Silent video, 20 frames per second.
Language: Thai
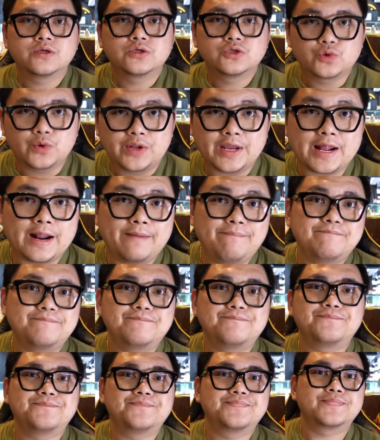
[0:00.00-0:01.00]
สวัสดีครับ
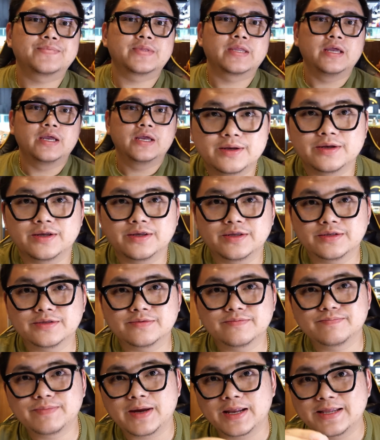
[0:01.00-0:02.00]

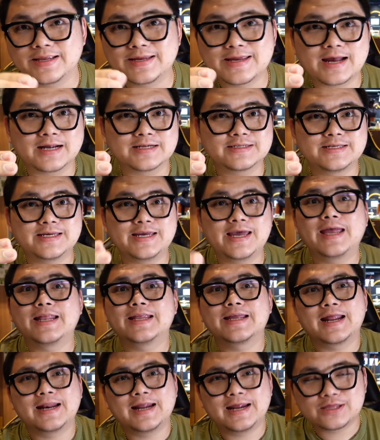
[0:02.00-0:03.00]
เป็นอย่างที่เห็น
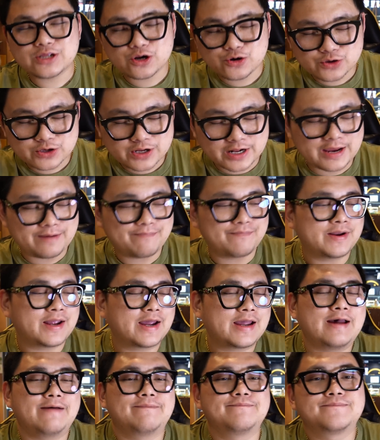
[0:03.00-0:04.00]
กันในต้นคลิป
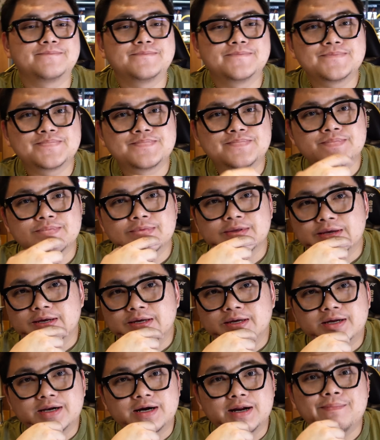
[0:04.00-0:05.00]
นะครับ
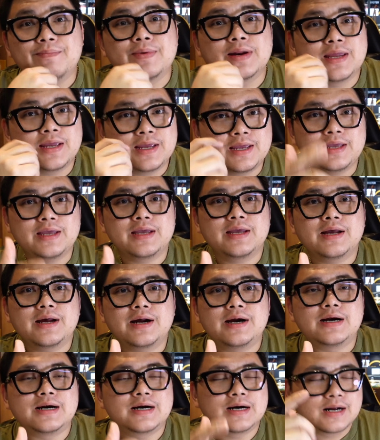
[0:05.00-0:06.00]
คลิปนี้
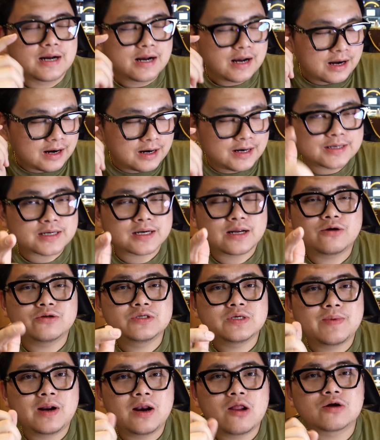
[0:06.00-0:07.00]
เรา
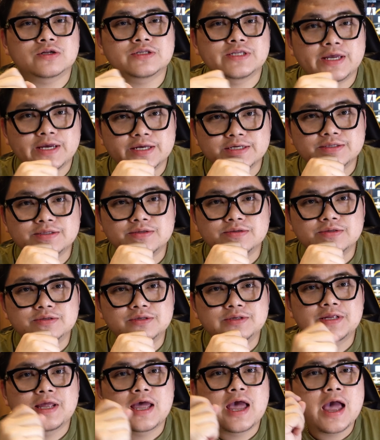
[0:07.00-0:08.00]
จะมาลองเทส
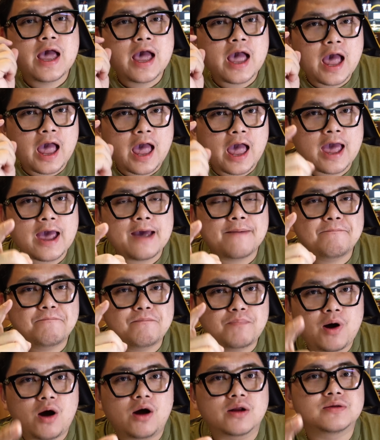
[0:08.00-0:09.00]

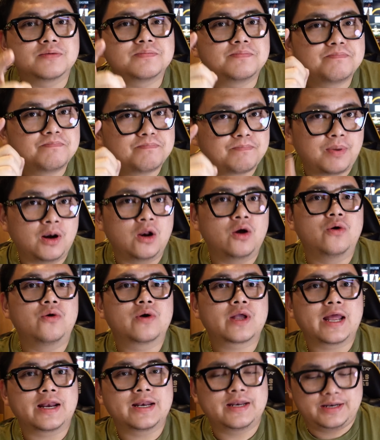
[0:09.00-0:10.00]
AirPods Pro
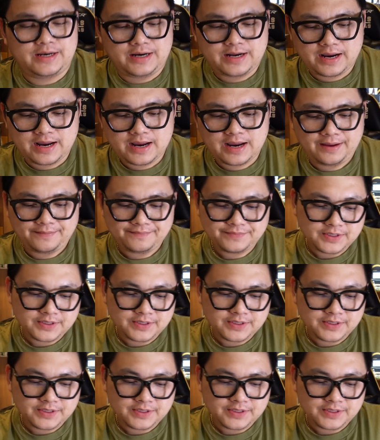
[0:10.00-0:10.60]
กันนะฮะ